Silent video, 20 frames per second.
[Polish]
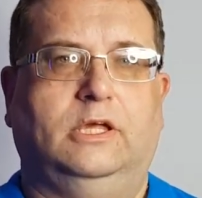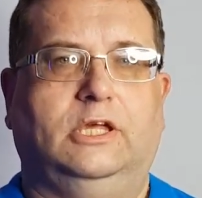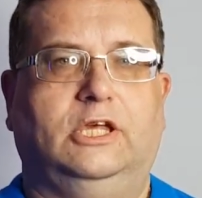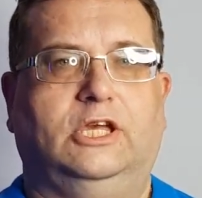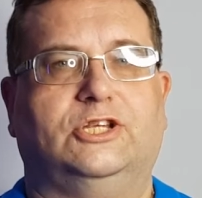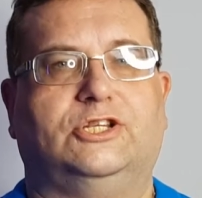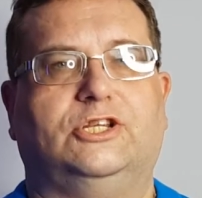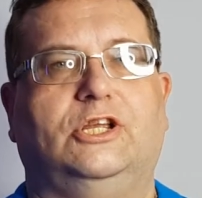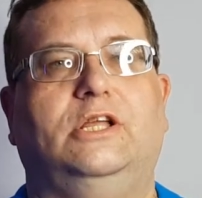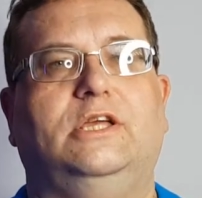
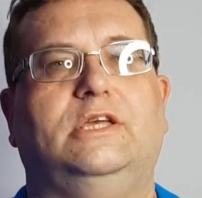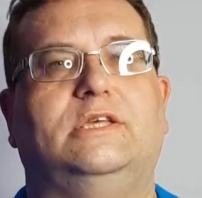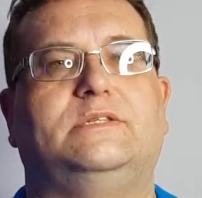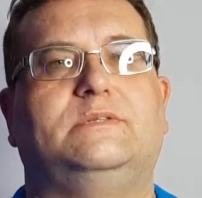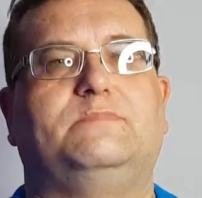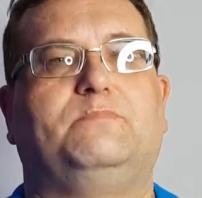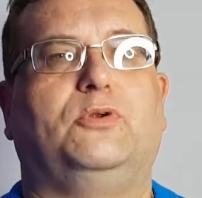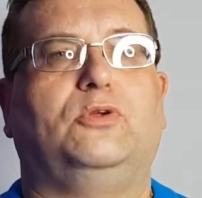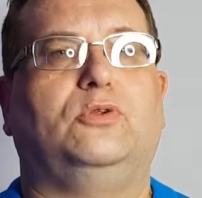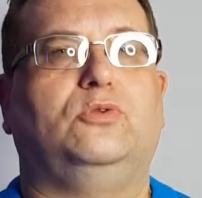Jeżeli
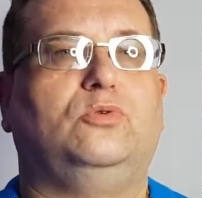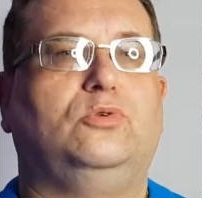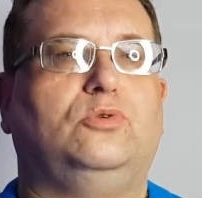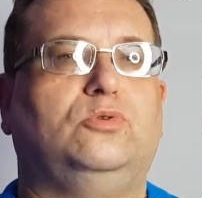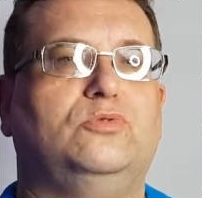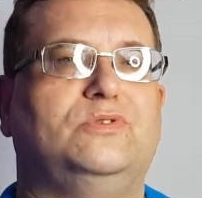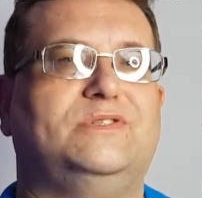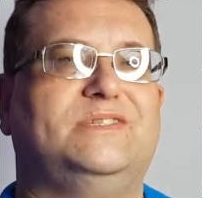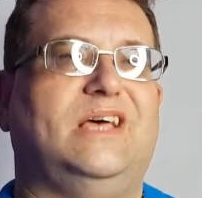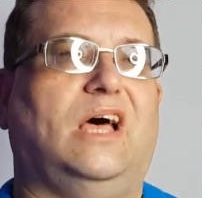jest
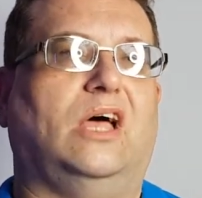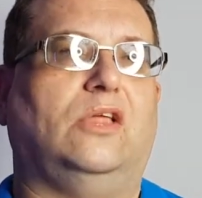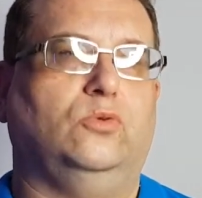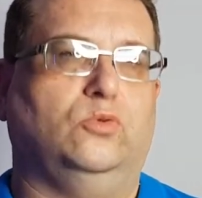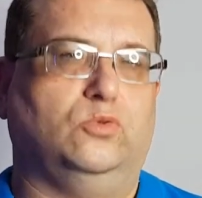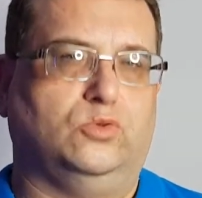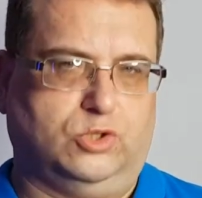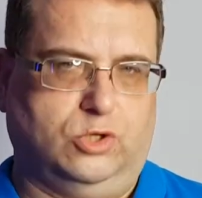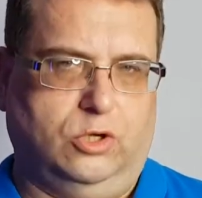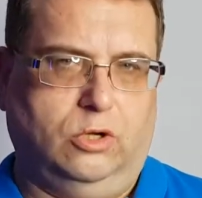produktu za
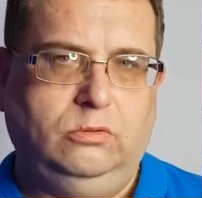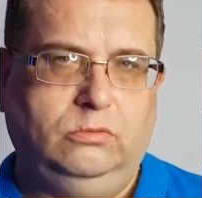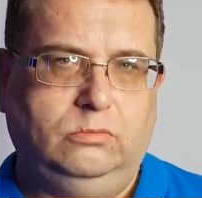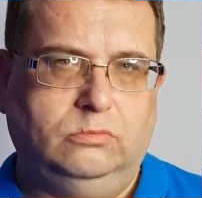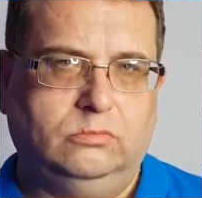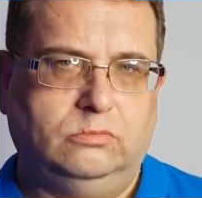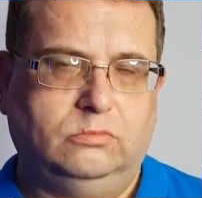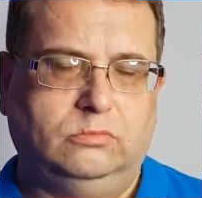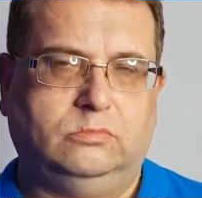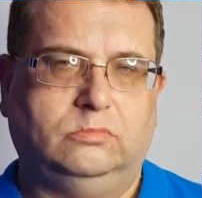dużo,
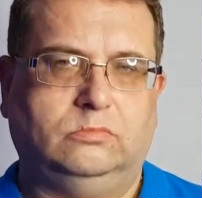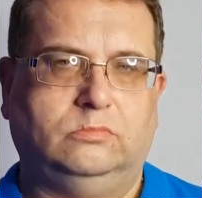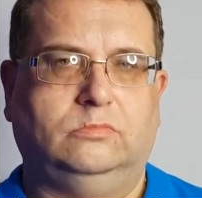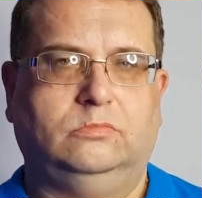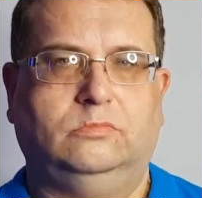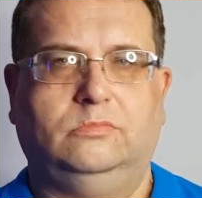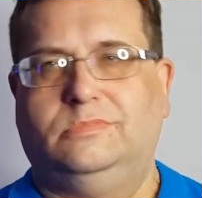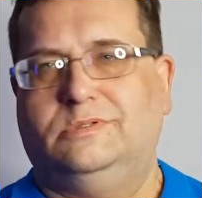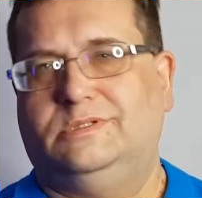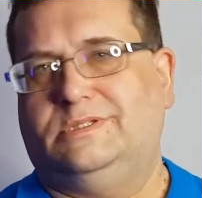
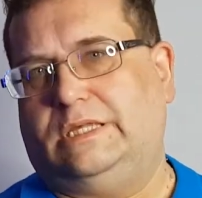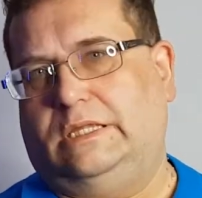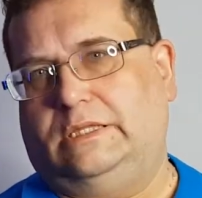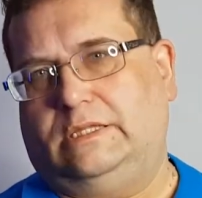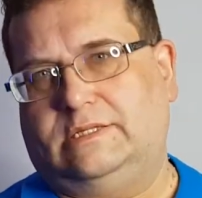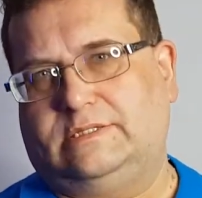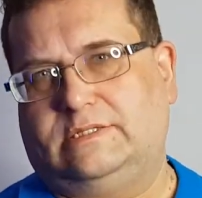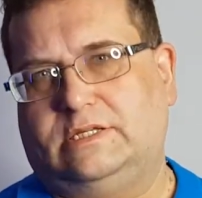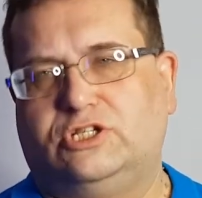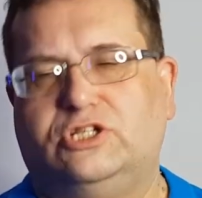
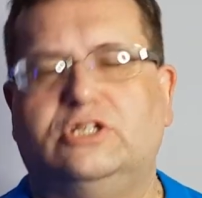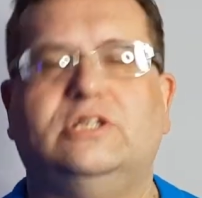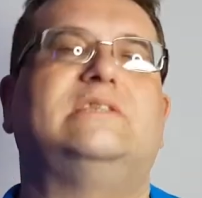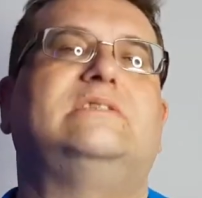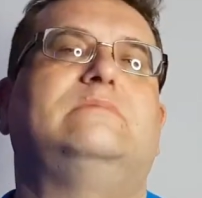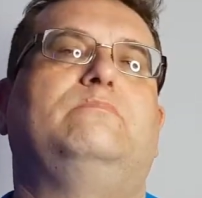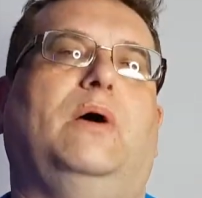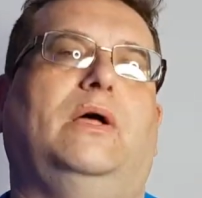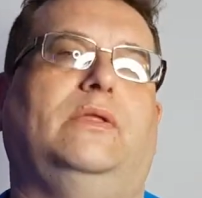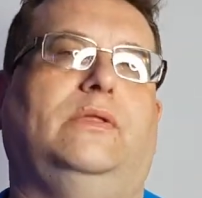cena zaczyna
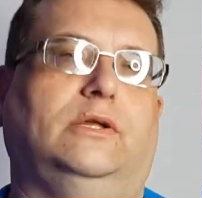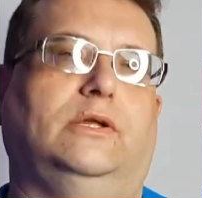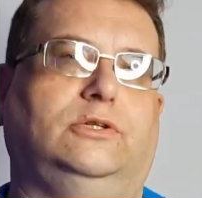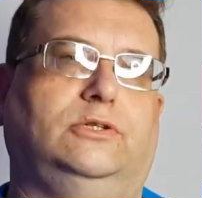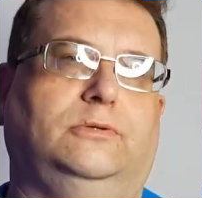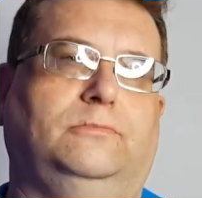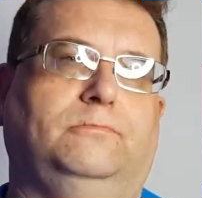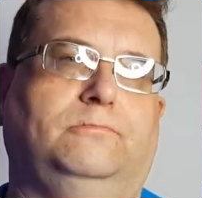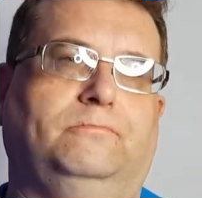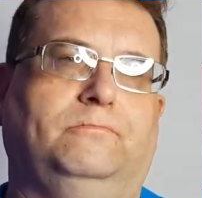
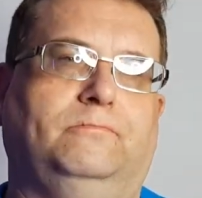spadać.